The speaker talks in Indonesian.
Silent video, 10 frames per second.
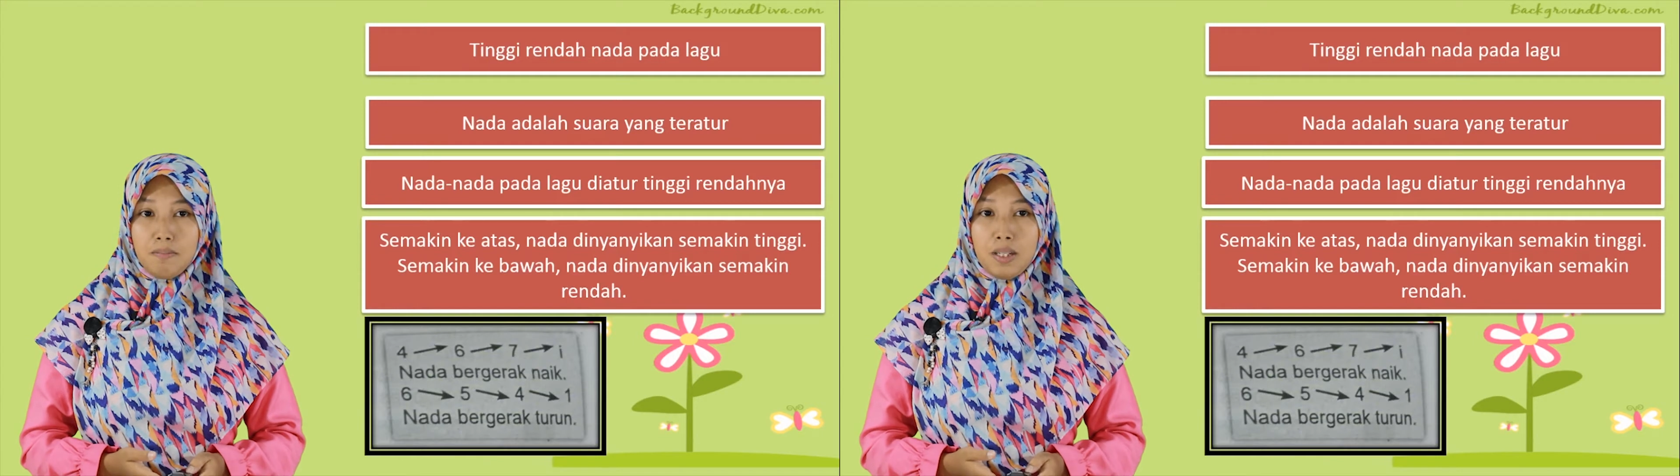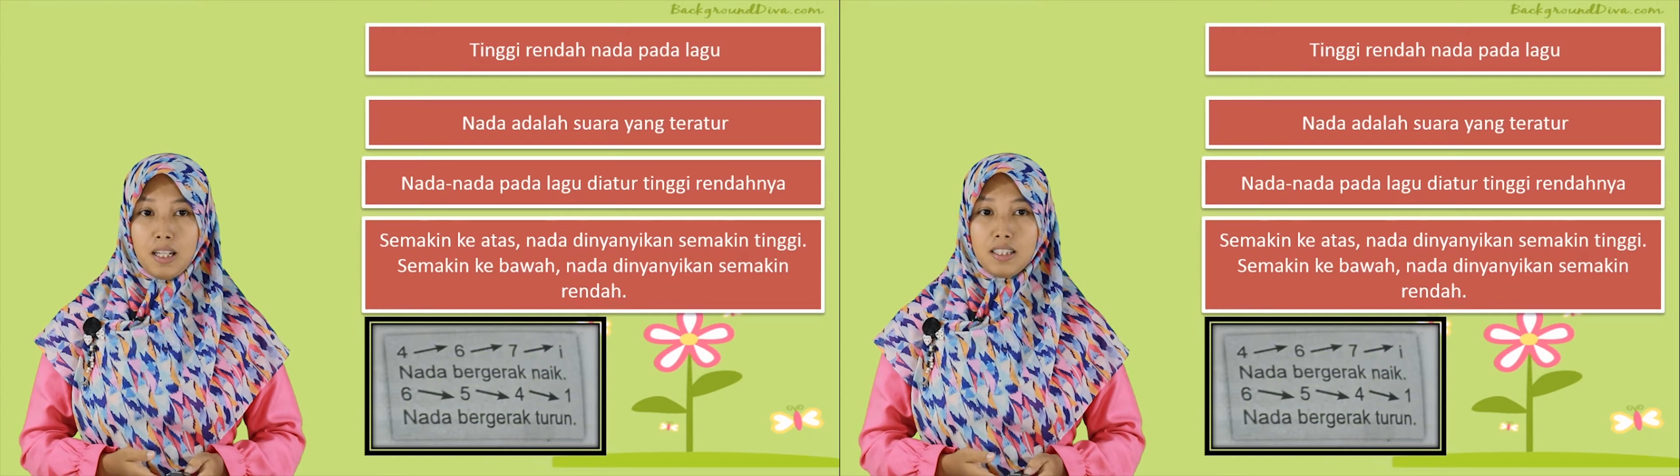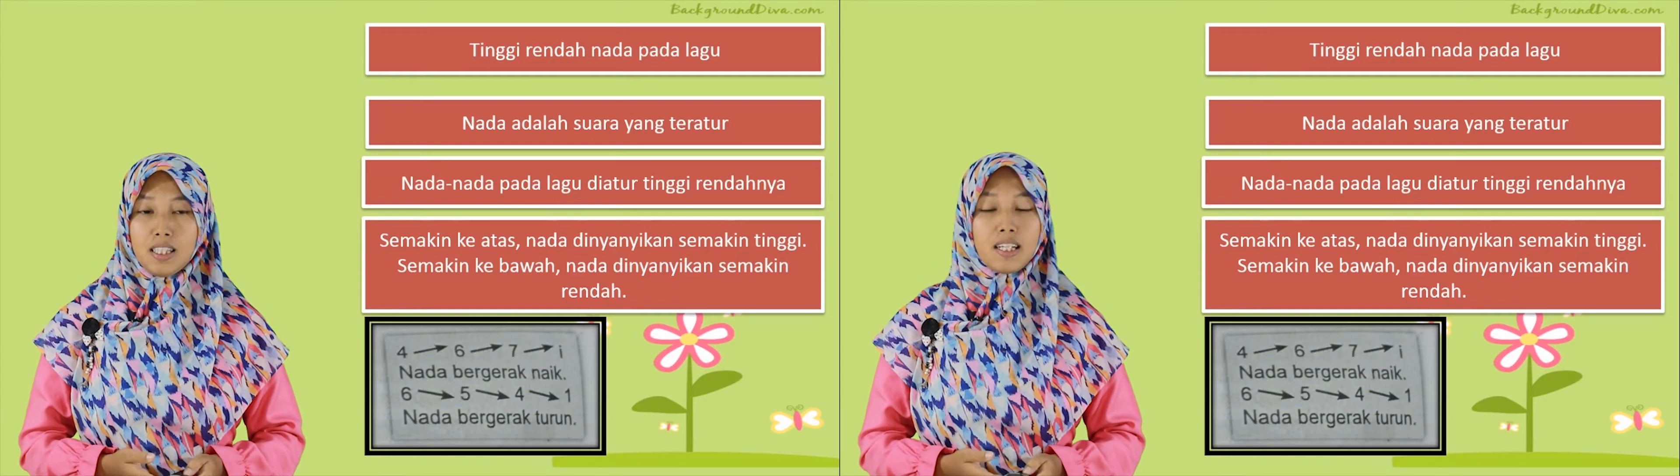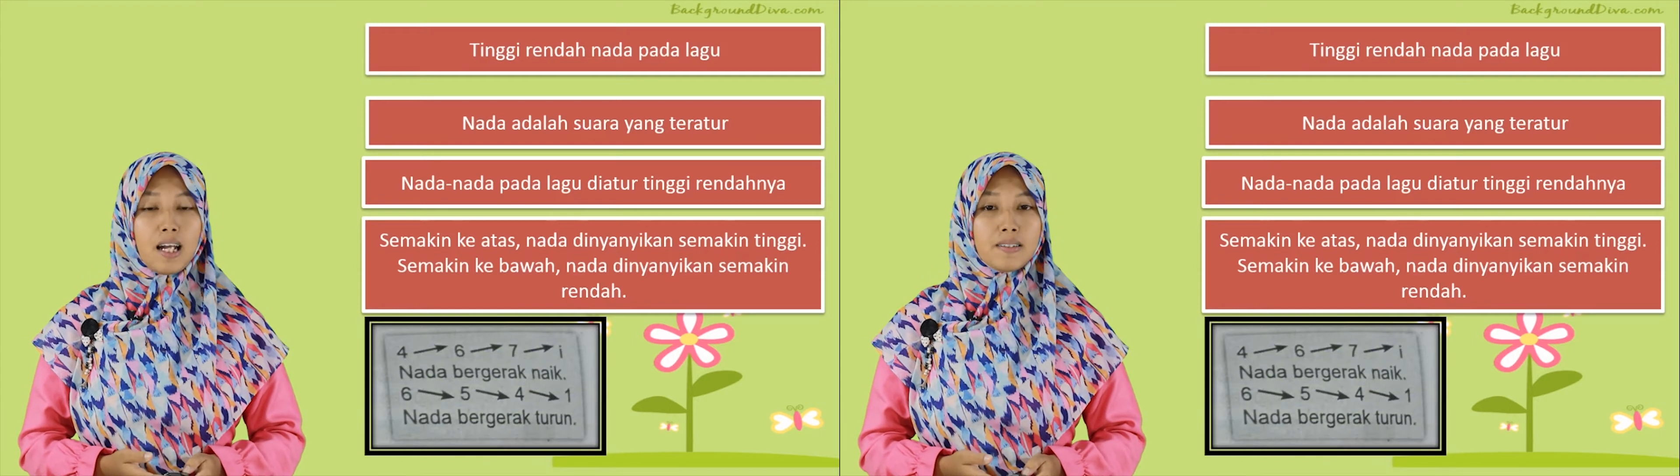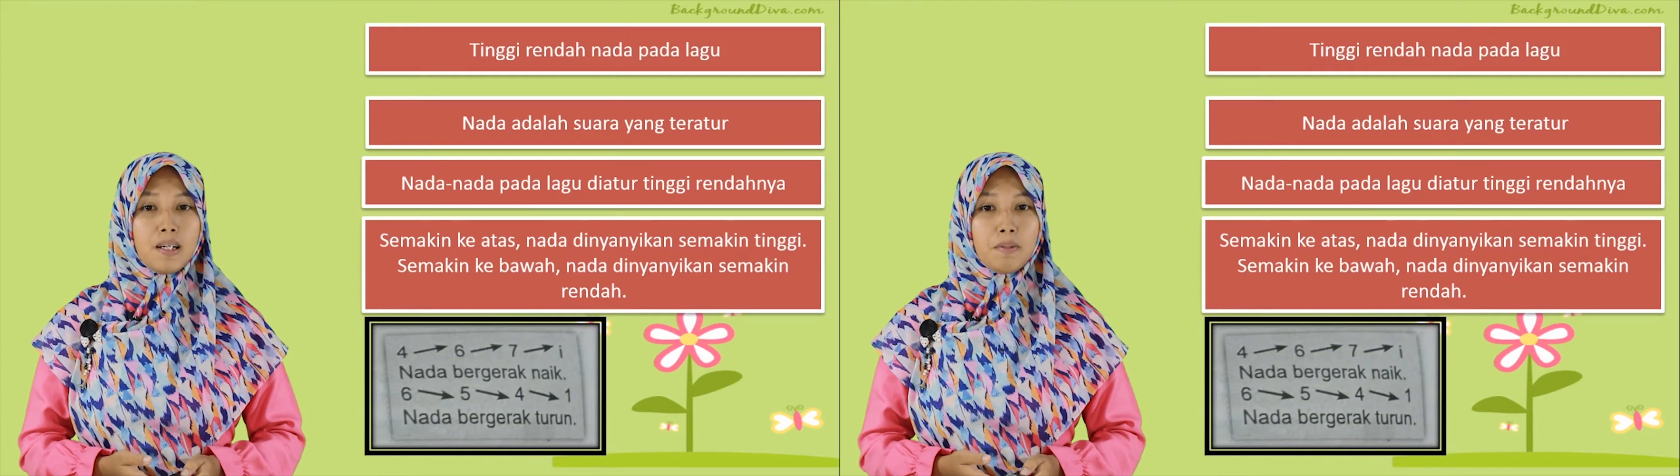berarti
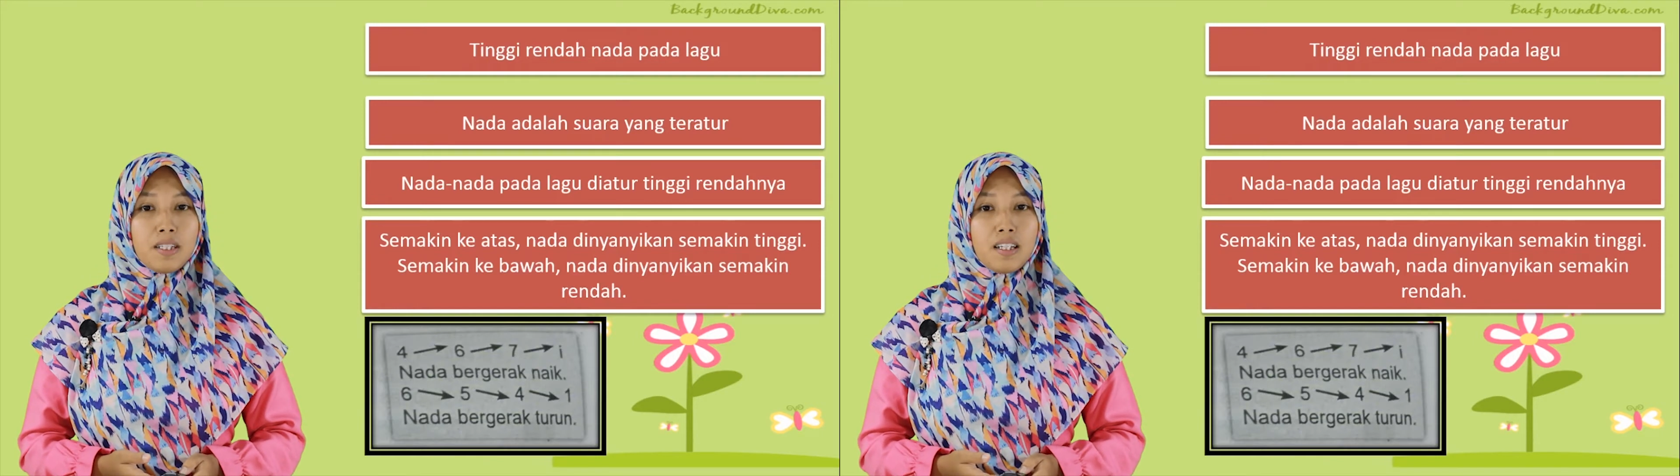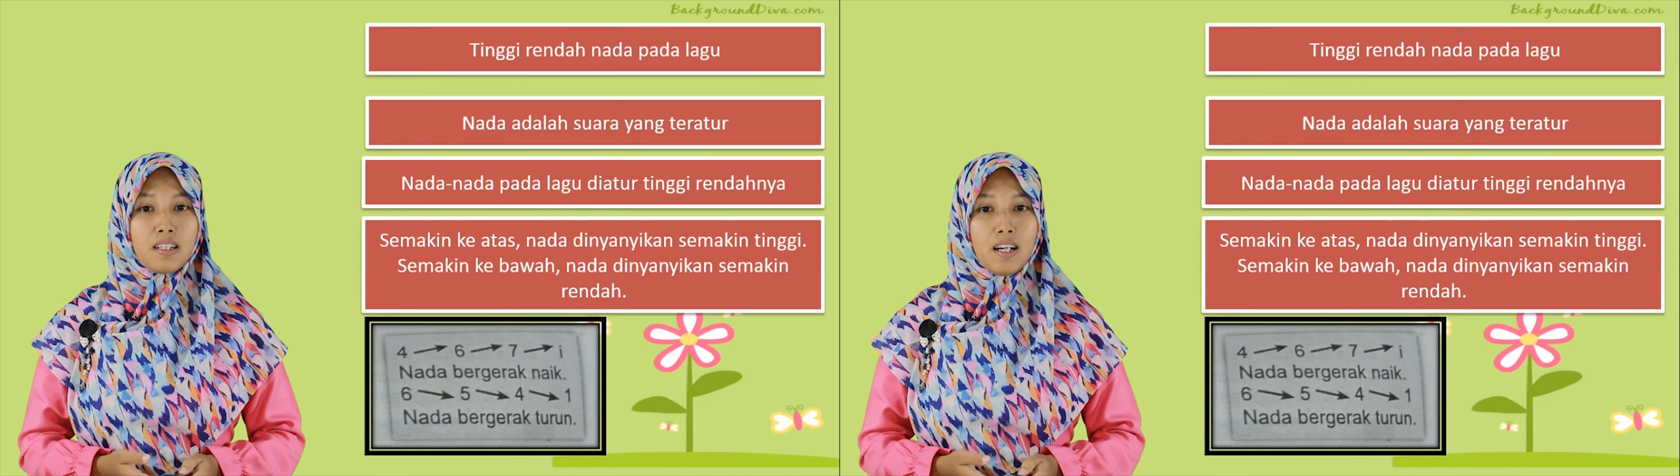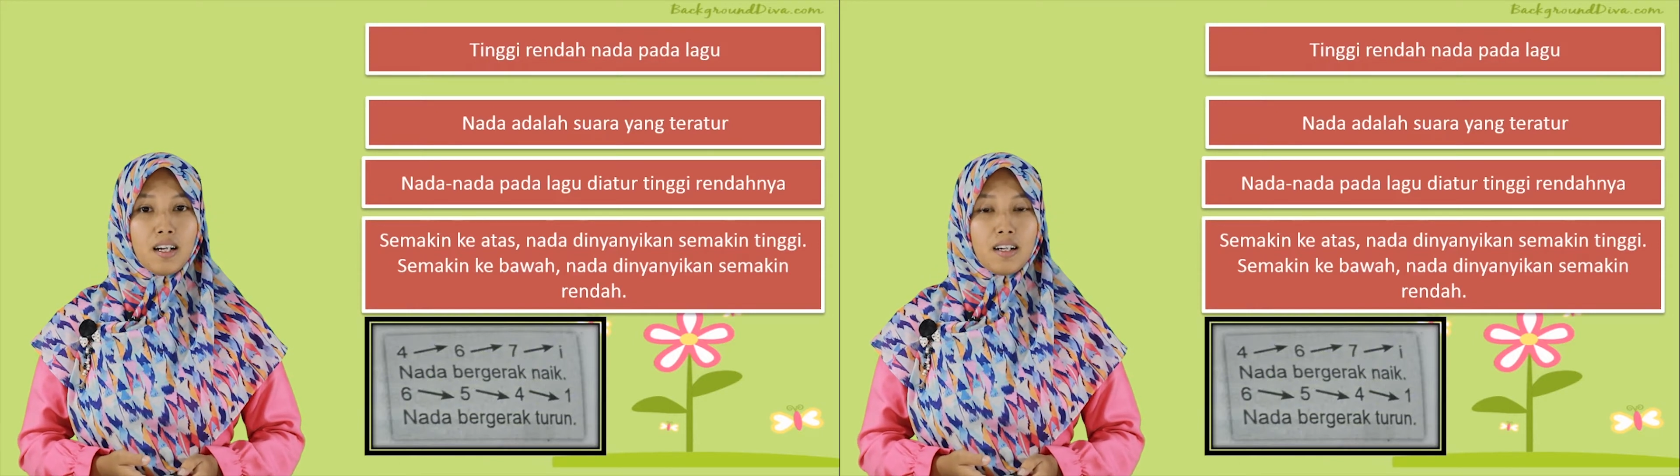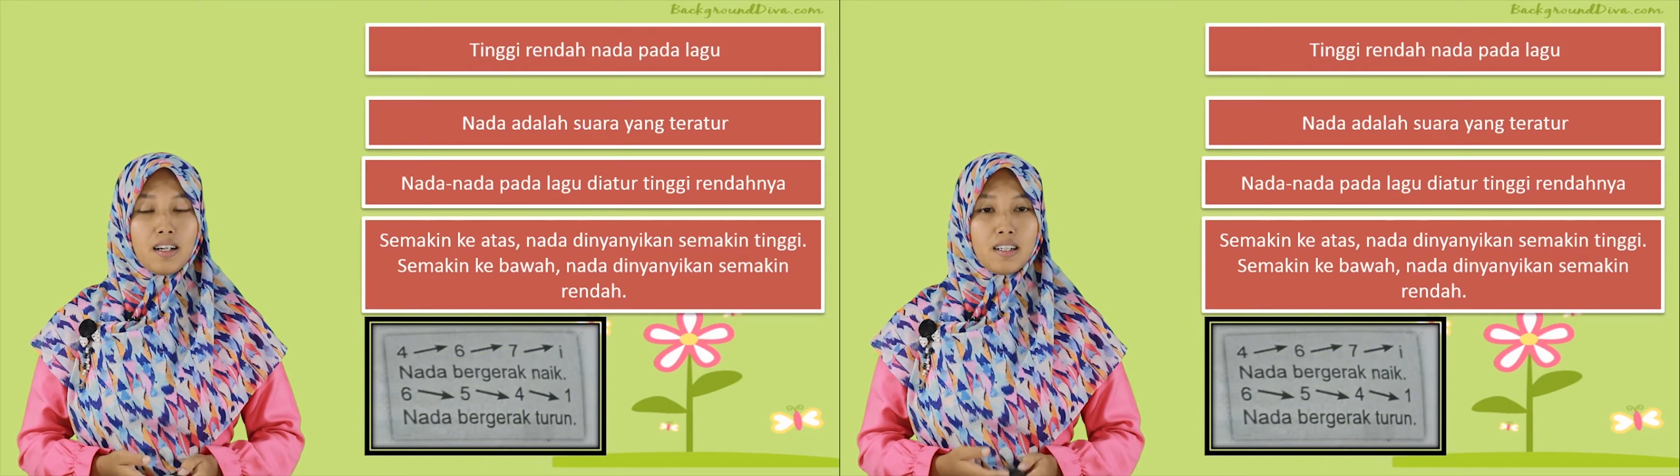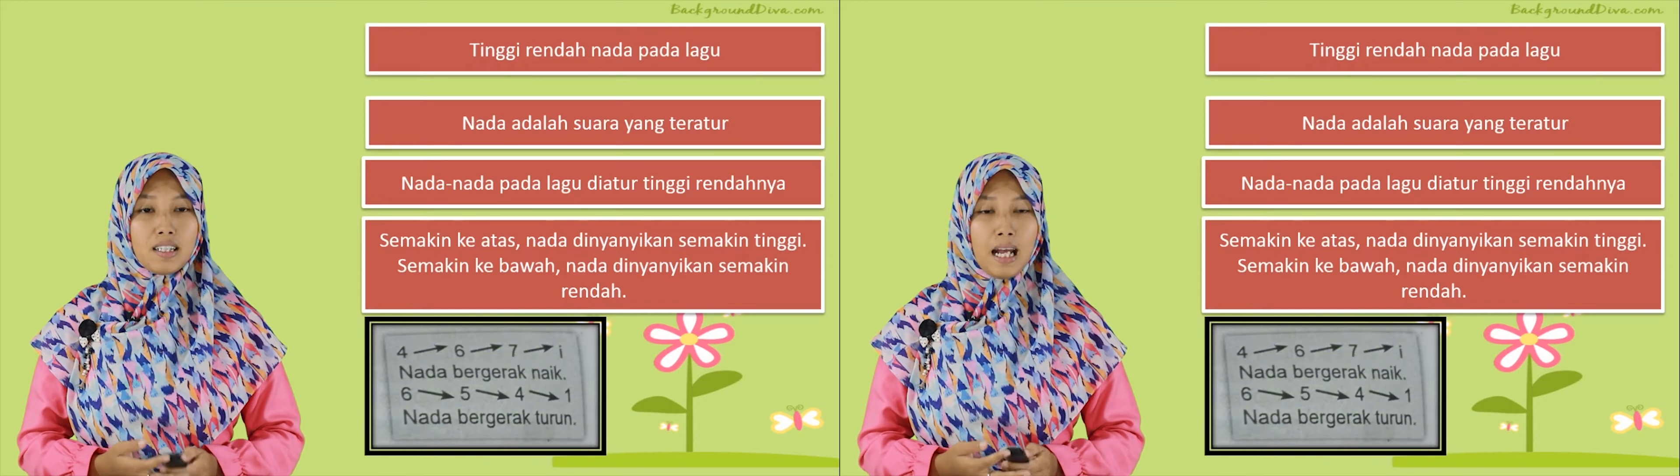nada bergerak
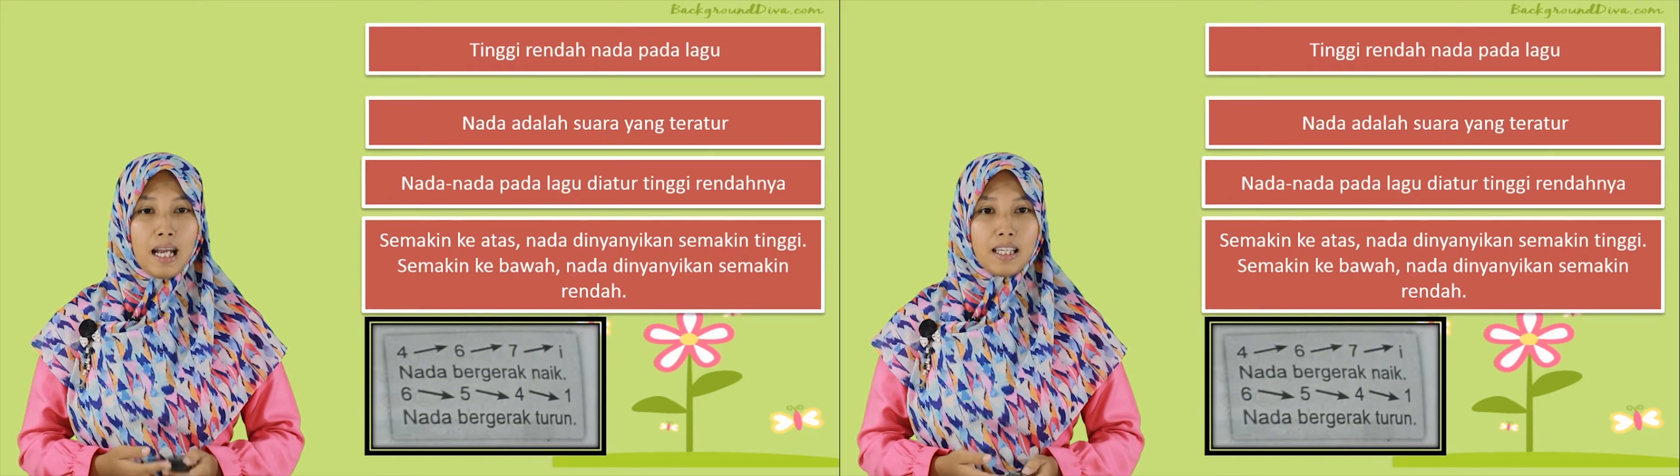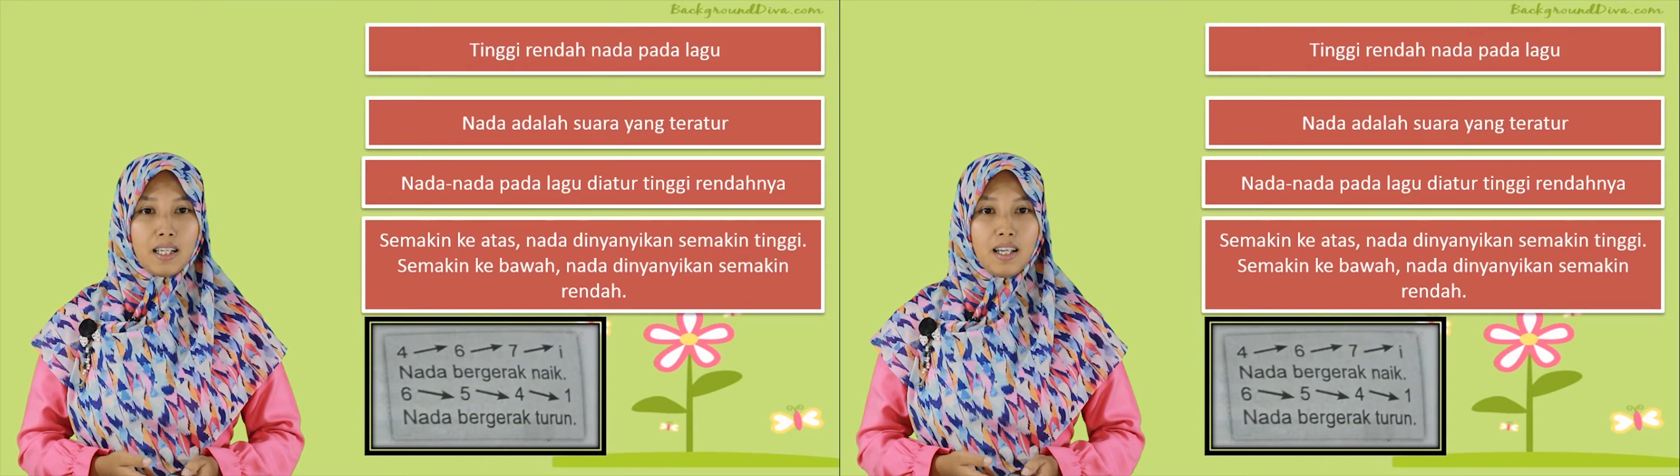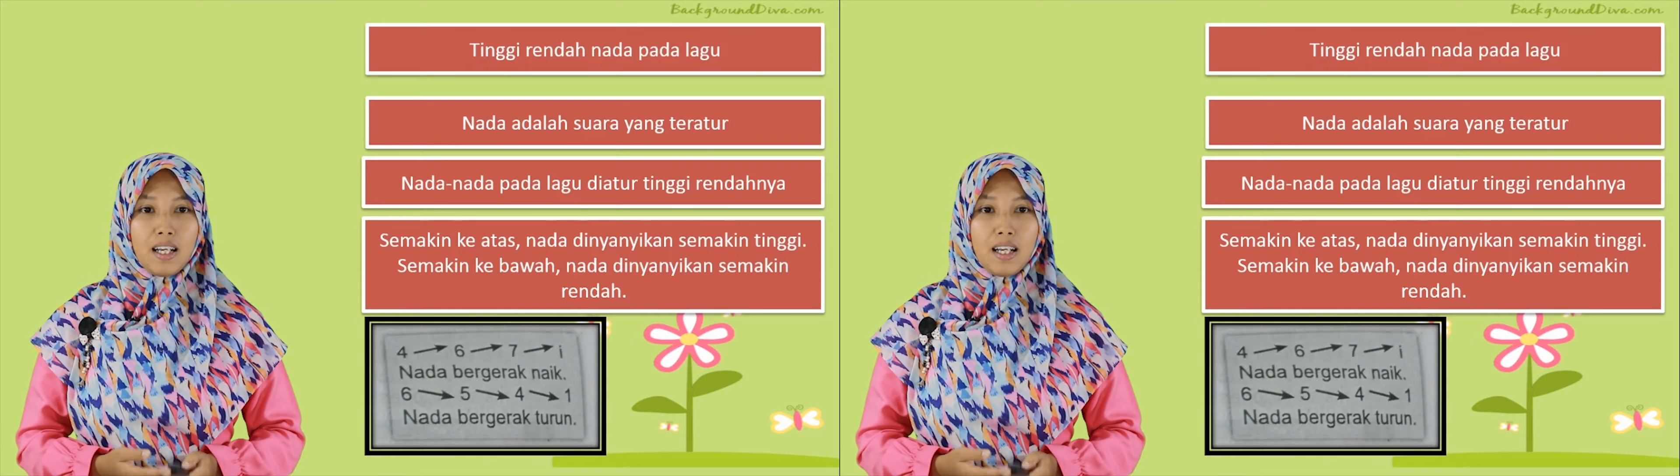naik.